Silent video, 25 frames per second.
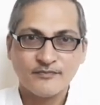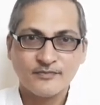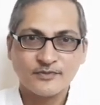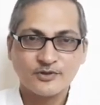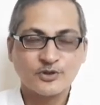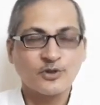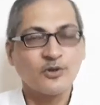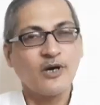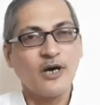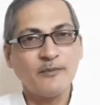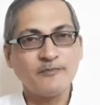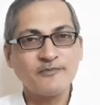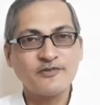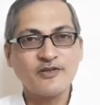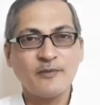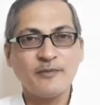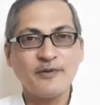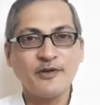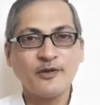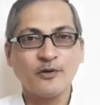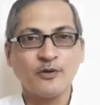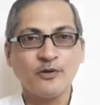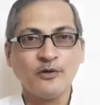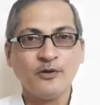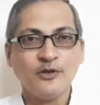तो हम सभी
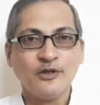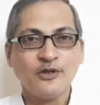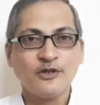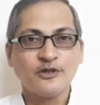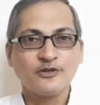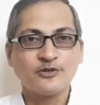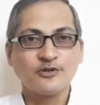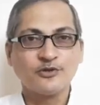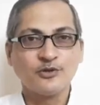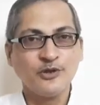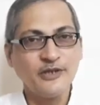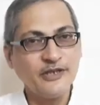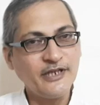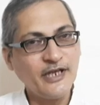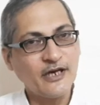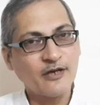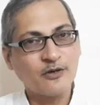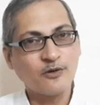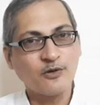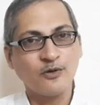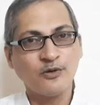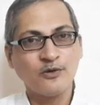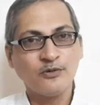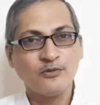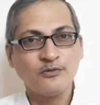को दुनिया
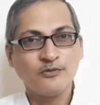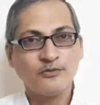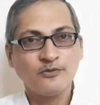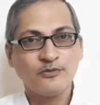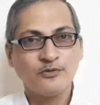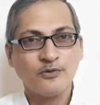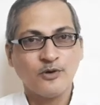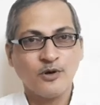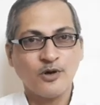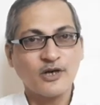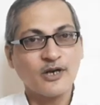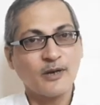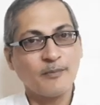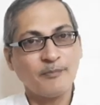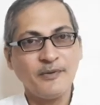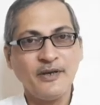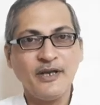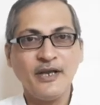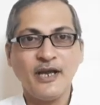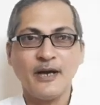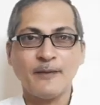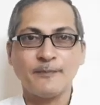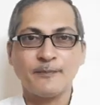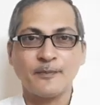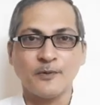को और अपने
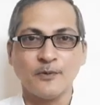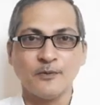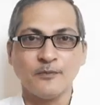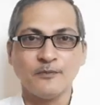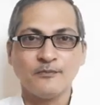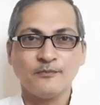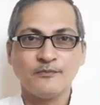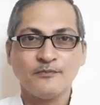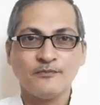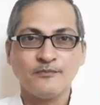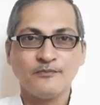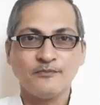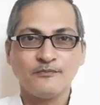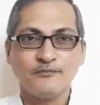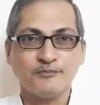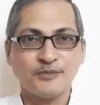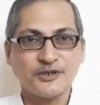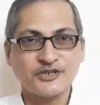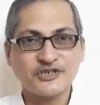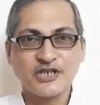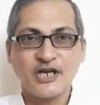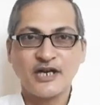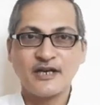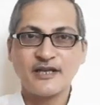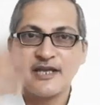आप को
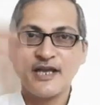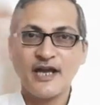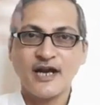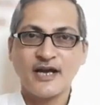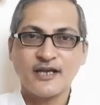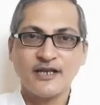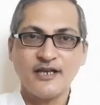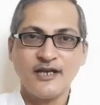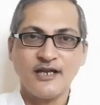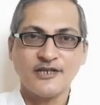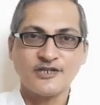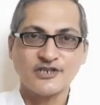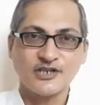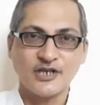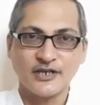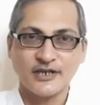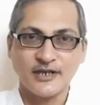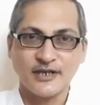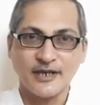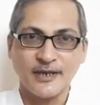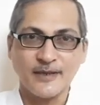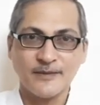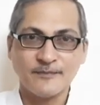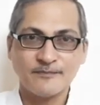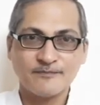बचा के आगे ले जाना
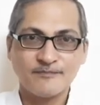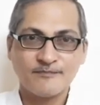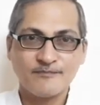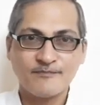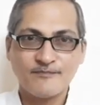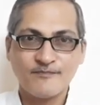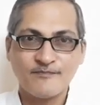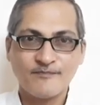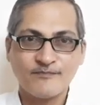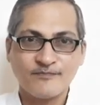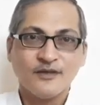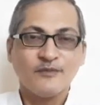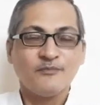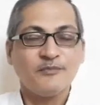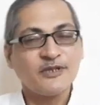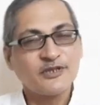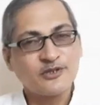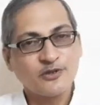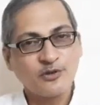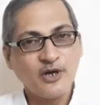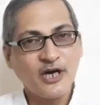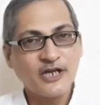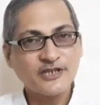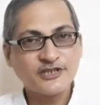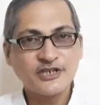है
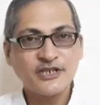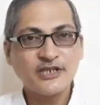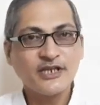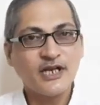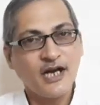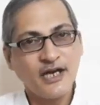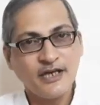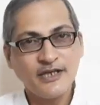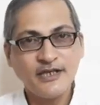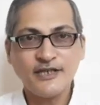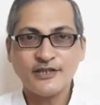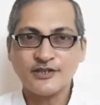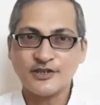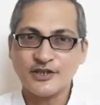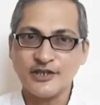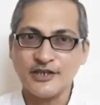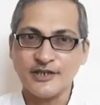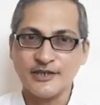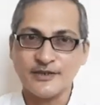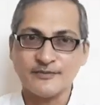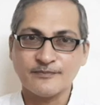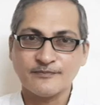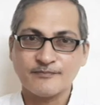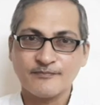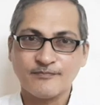मित्रों आज की कहानी इतनी
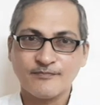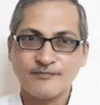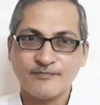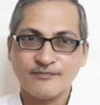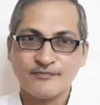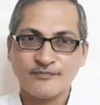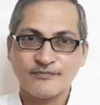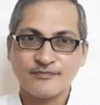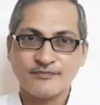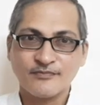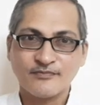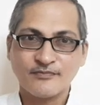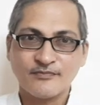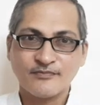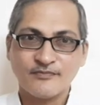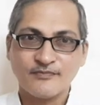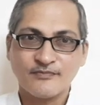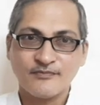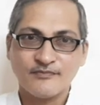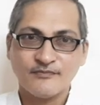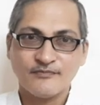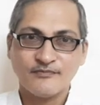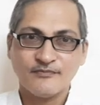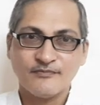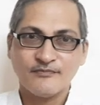
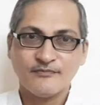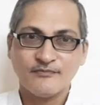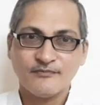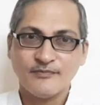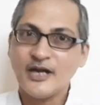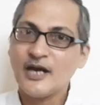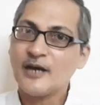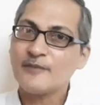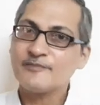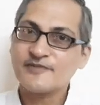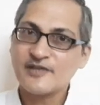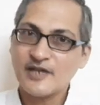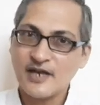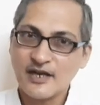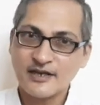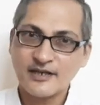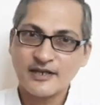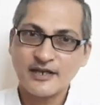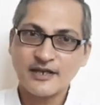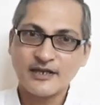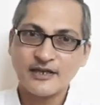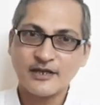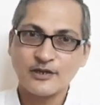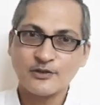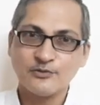मैं आपसे
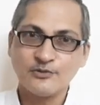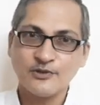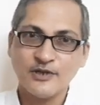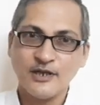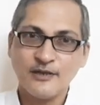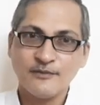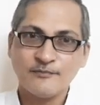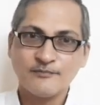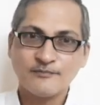आग्रह करूंगा